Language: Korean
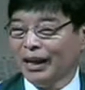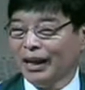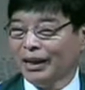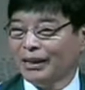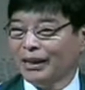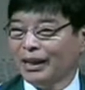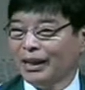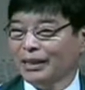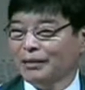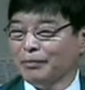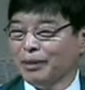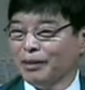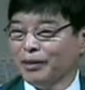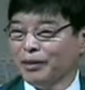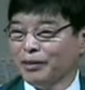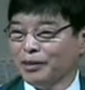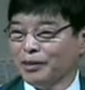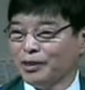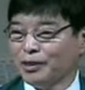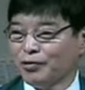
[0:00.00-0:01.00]

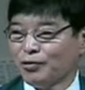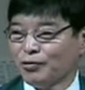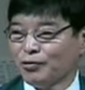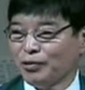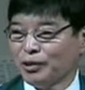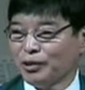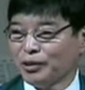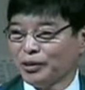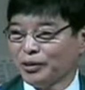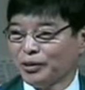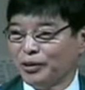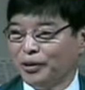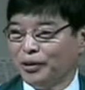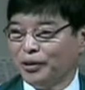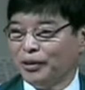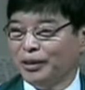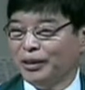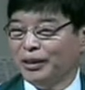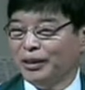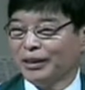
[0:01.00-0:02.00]
하나님의 것이
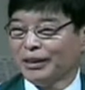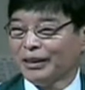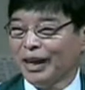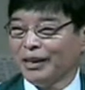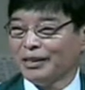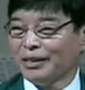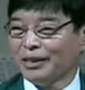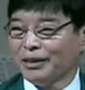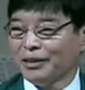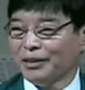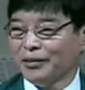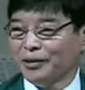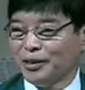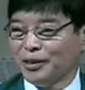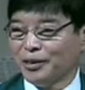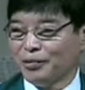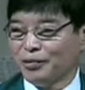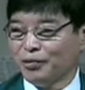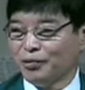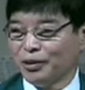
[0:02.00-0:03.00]
죽었어? 당신
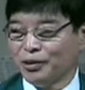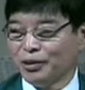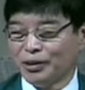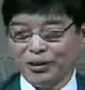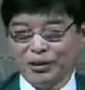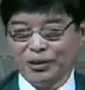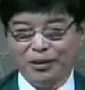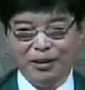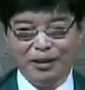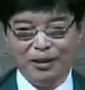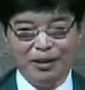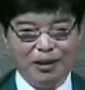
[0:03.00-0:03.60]
것이 죽었어?